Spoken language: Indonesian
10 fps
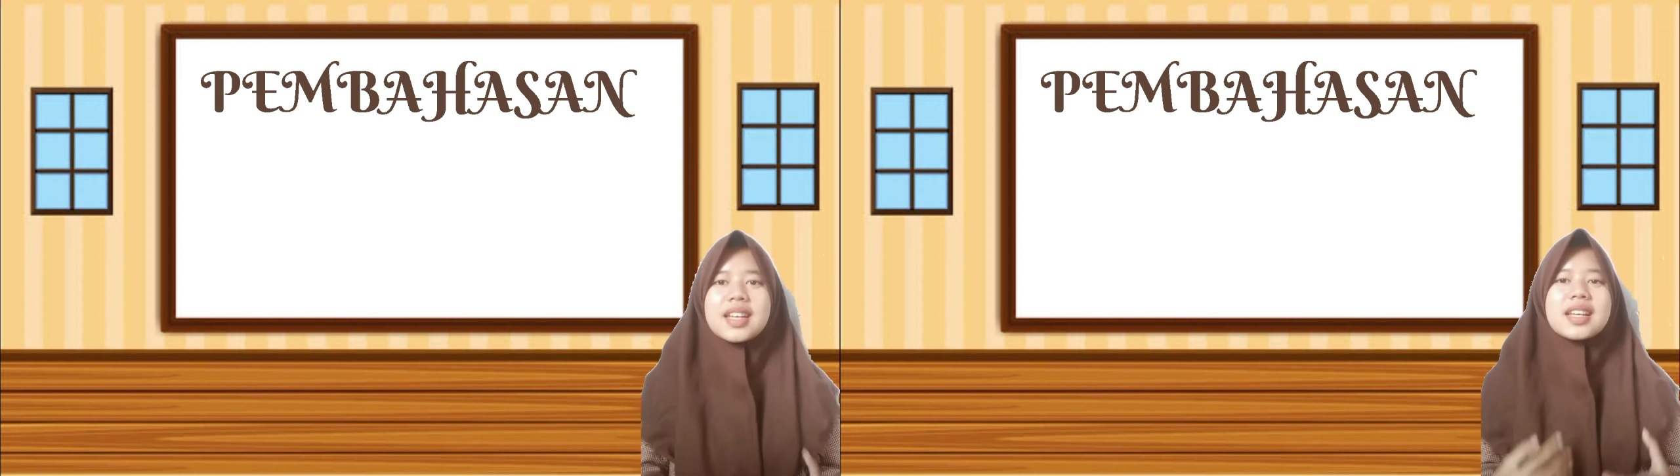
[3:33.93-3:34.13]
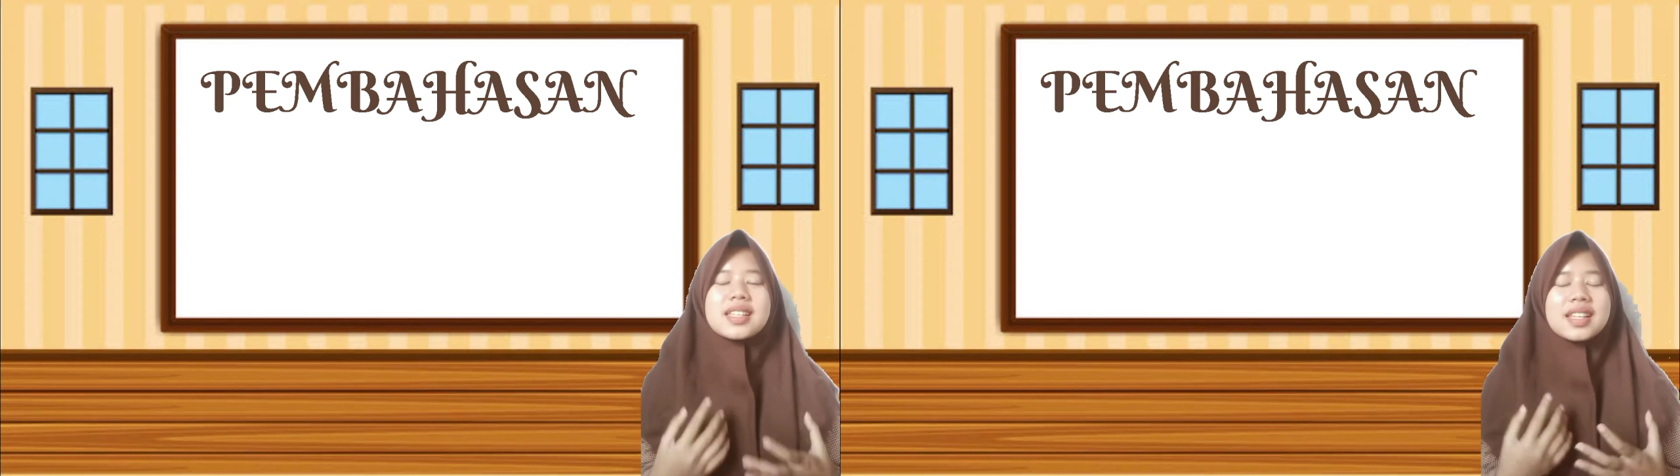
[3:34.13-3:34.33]

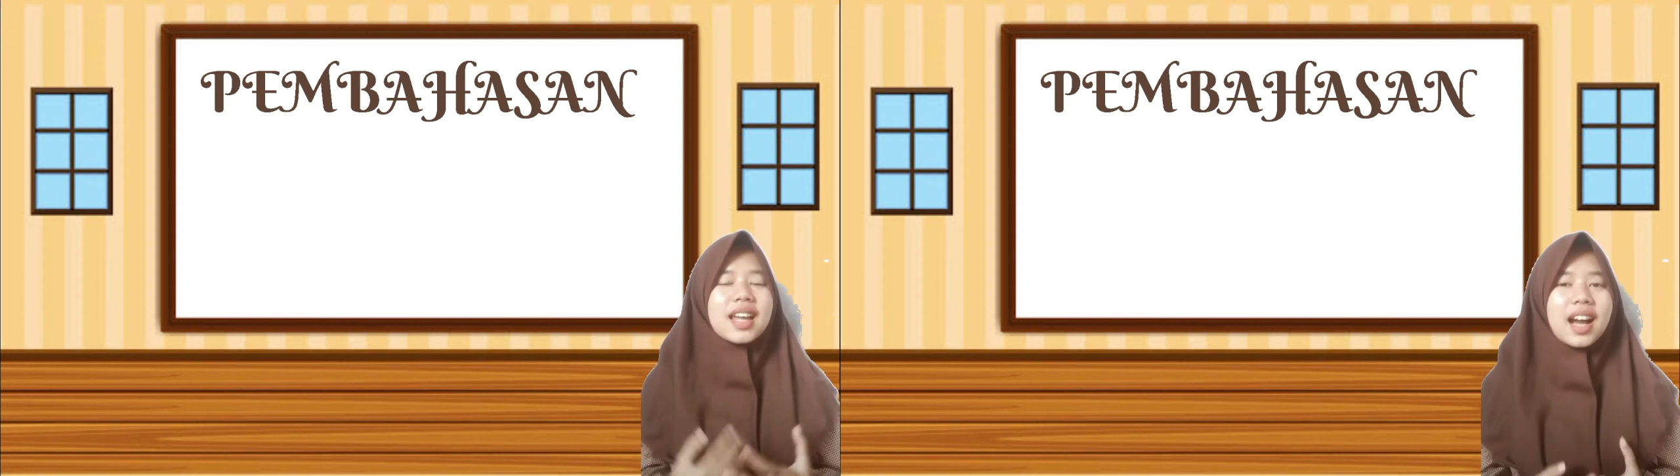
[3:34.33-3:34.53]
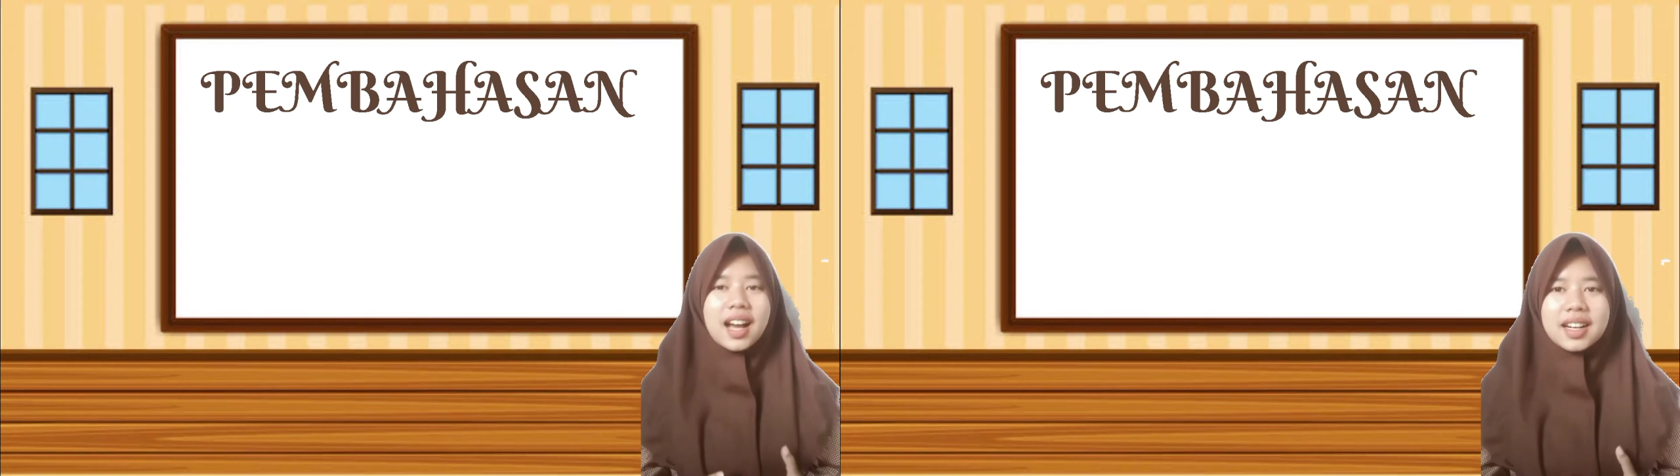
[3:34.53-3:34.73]

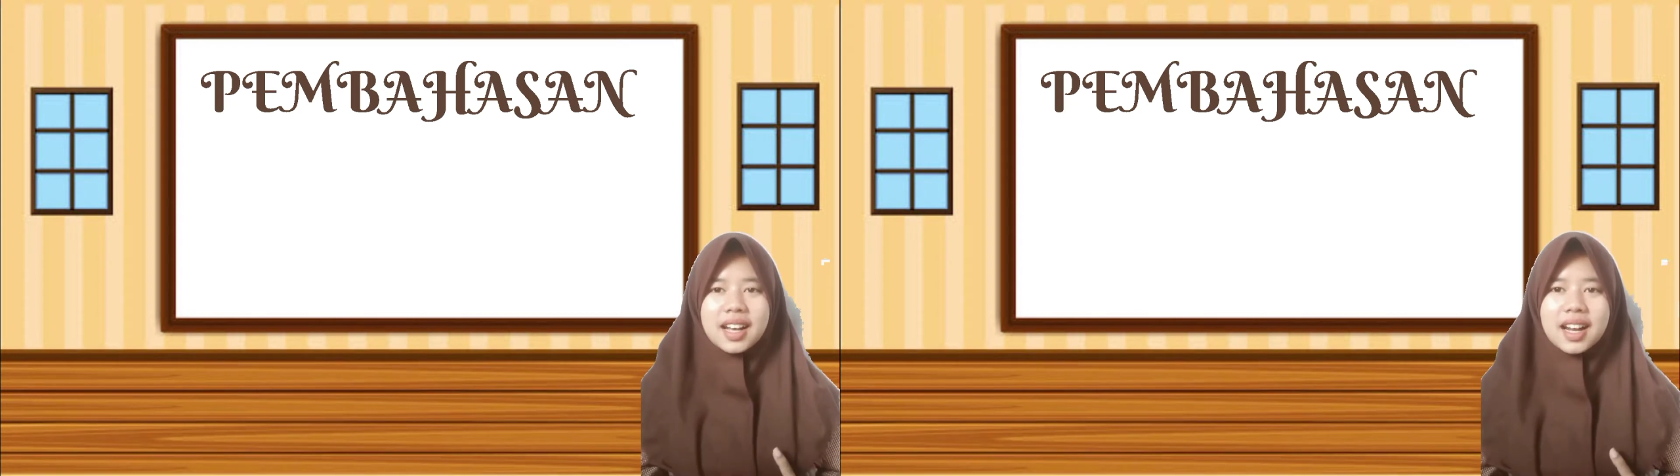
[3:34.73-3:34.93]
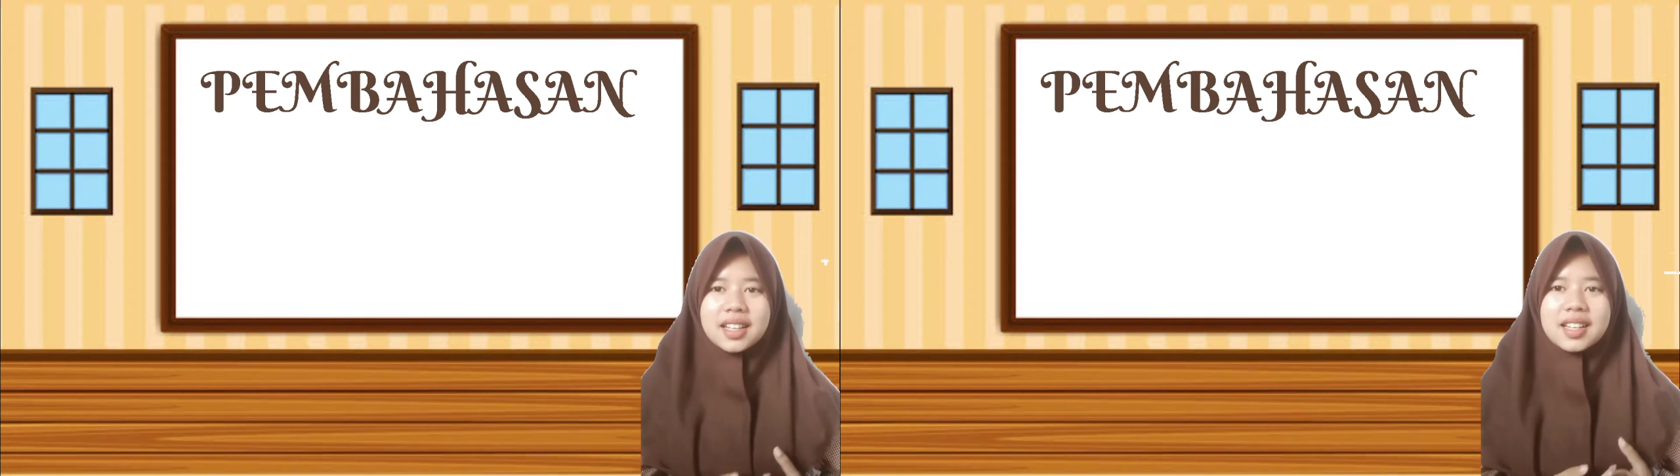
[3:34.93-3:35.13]
Sedangkan
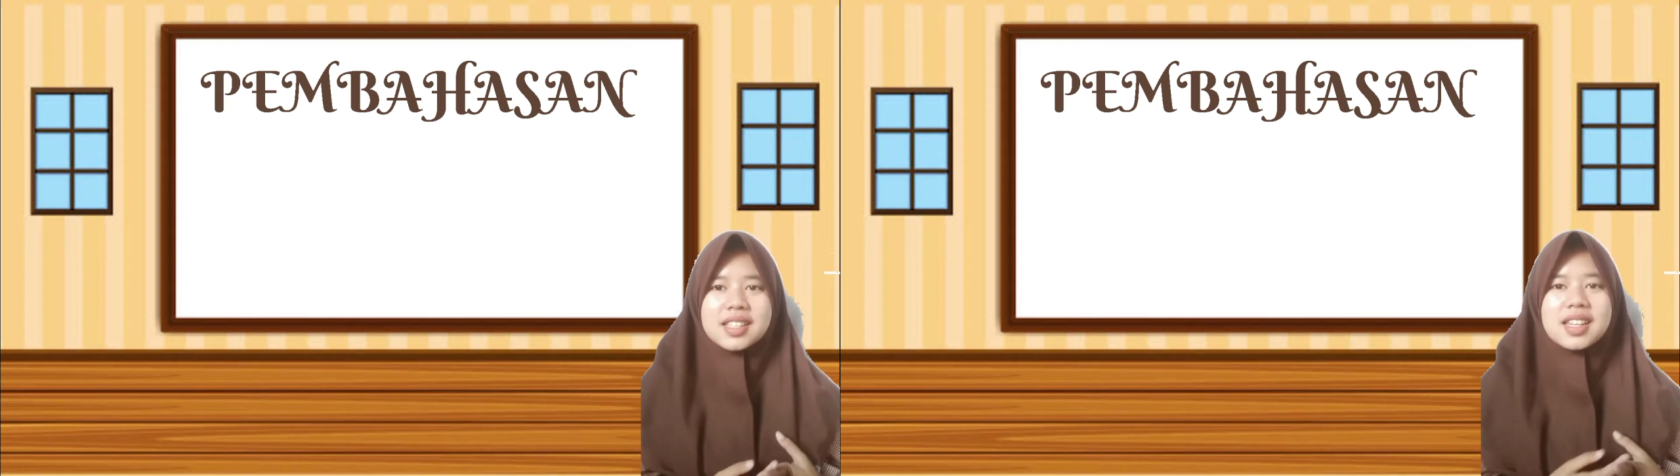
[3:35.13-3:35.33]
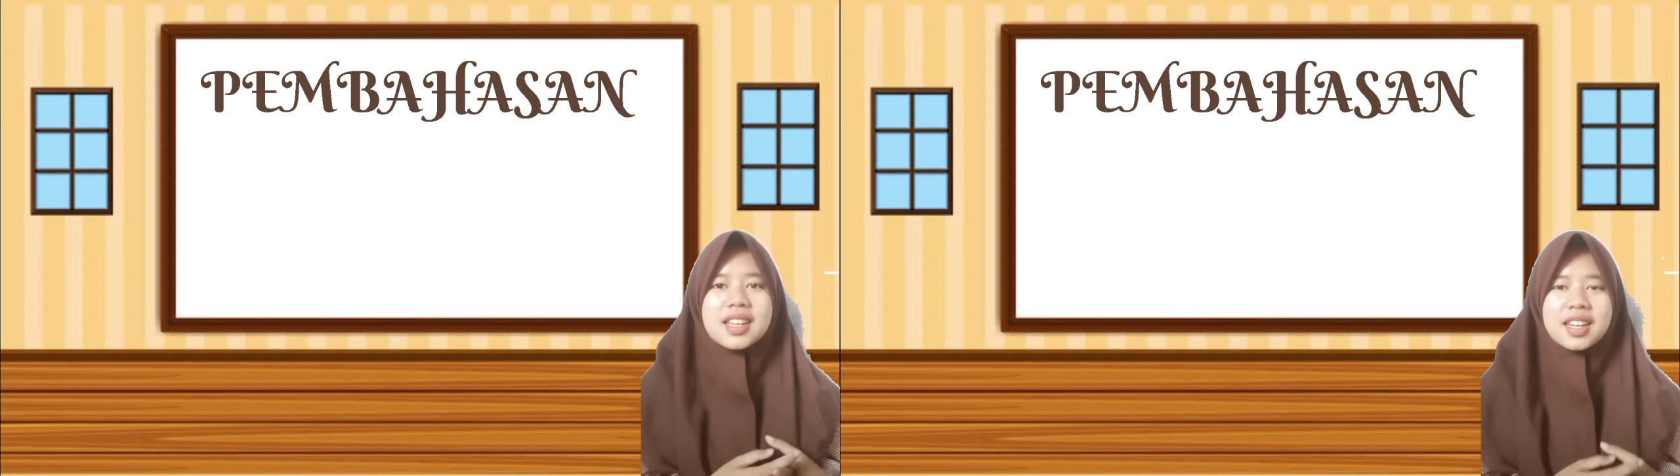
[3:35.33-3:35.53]
karakter
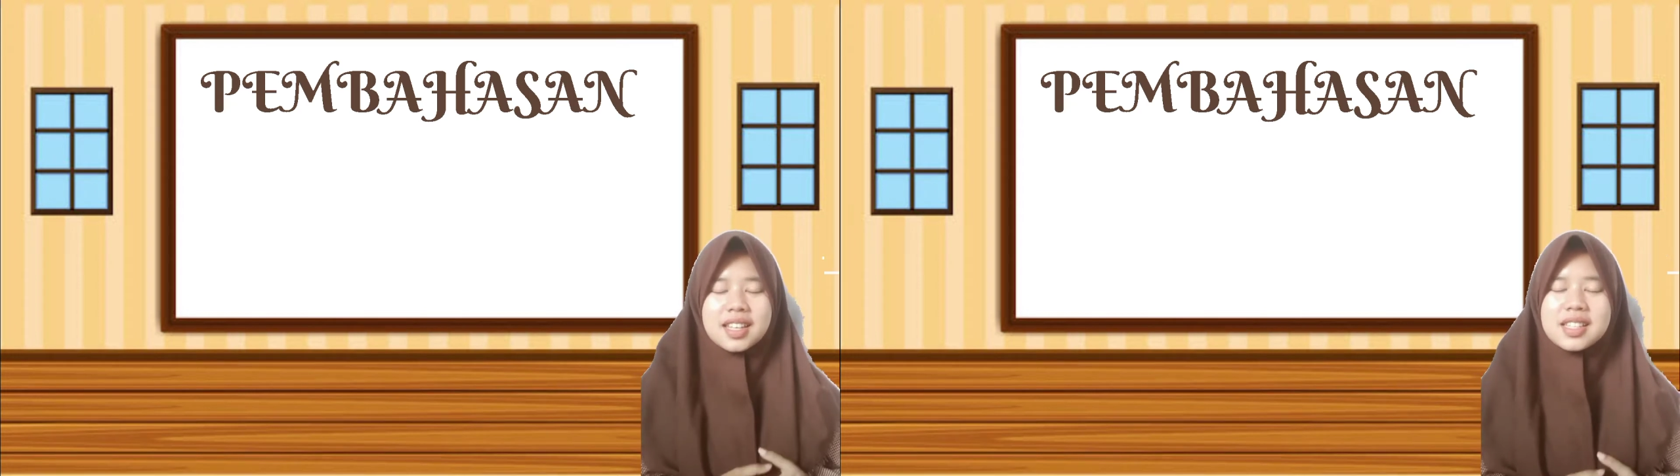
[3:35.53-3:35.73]
sendiri